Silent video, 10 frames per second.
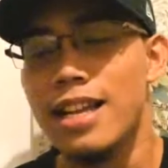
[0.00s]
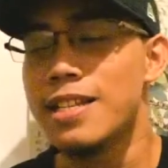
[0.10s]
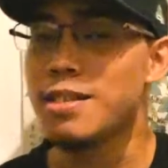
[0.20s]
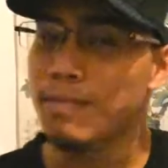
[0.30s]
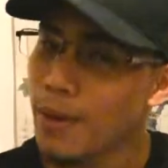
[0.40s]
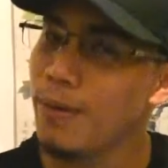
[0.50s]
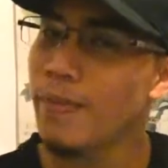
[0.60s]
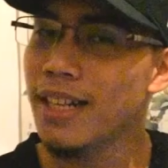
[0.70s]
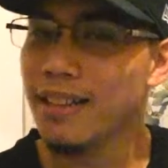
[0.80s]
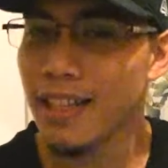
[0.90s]
sa
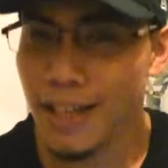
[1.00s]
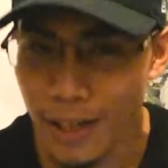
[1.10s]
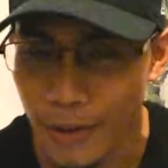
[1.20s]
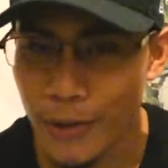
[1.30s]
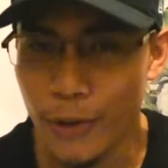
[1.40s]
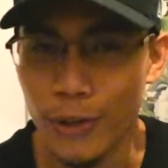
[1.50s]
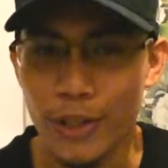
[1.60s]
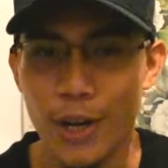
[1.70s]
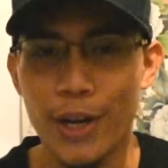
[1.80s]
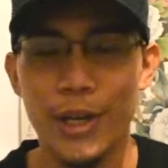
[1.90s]
moment na nanonood
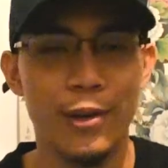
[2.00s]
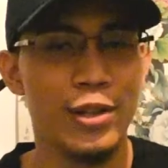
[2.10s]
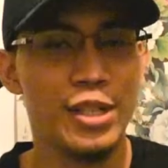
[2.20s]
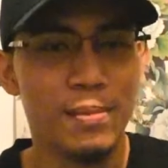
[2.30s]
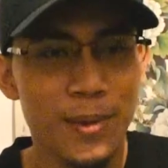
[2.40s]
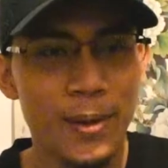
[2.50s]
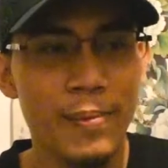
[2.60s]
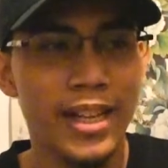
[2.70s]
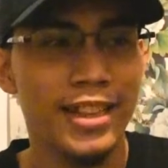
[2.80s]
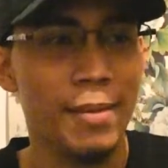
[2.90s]
ka ngayon, sa
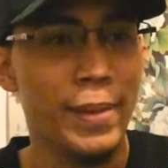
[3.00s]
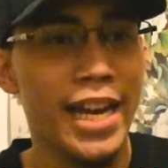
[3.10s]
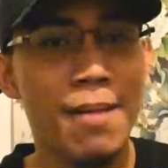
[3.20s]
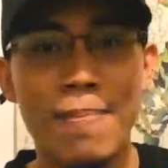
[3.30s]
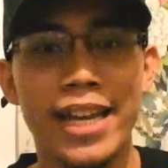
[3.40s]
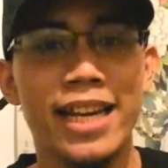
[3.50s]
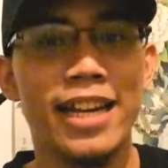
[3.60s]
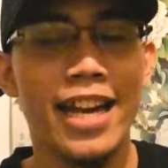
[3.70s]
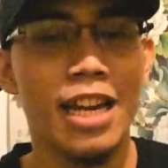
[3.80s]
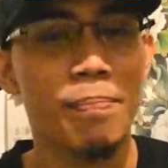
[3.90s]
moment na
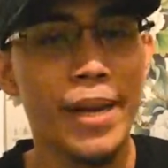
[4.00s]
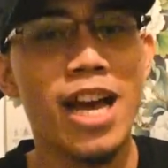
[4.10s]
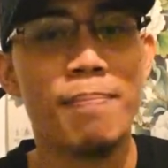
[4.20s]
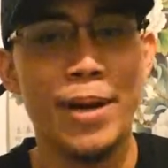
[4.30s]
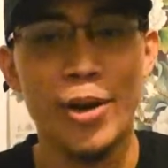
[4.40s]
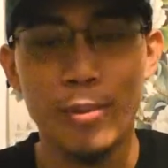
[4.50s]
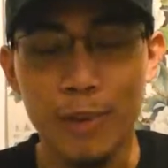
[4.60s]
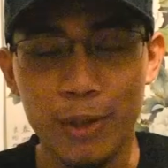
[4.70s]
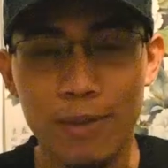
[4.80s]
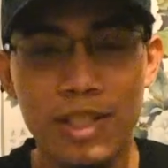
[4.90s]
pinapakinggan at pinapanood
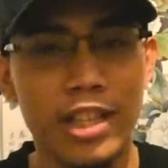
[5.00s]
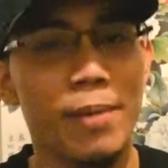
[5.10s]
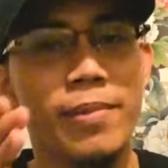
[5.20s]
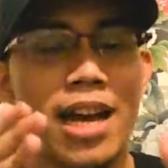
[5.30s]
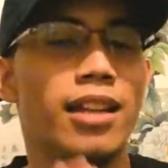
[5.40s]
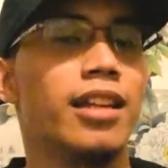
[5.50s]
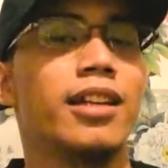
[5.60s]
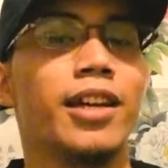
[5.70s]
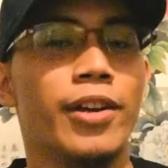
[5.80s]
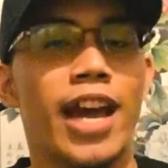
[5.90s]
mo tong stream natin
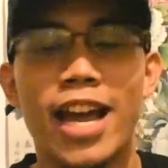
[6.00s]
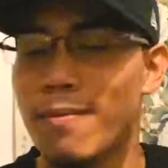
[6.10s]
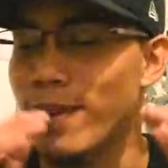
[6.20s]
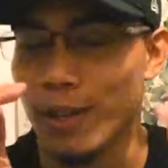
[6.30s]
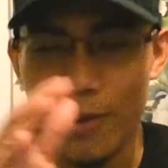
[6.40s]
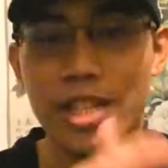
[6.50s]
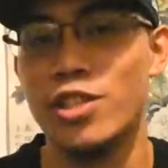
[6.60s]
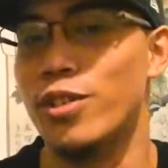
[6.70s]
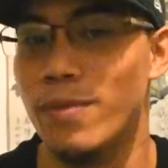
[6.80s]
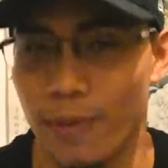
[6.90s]
ngayon, I have a
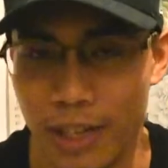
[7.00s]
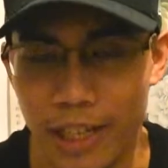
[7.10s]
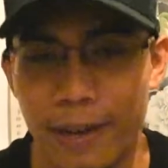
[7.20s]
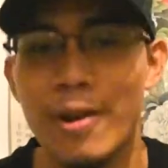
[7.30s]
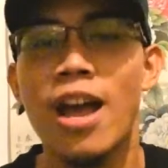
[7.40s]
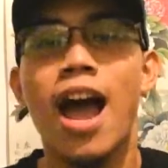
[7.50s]
question for you.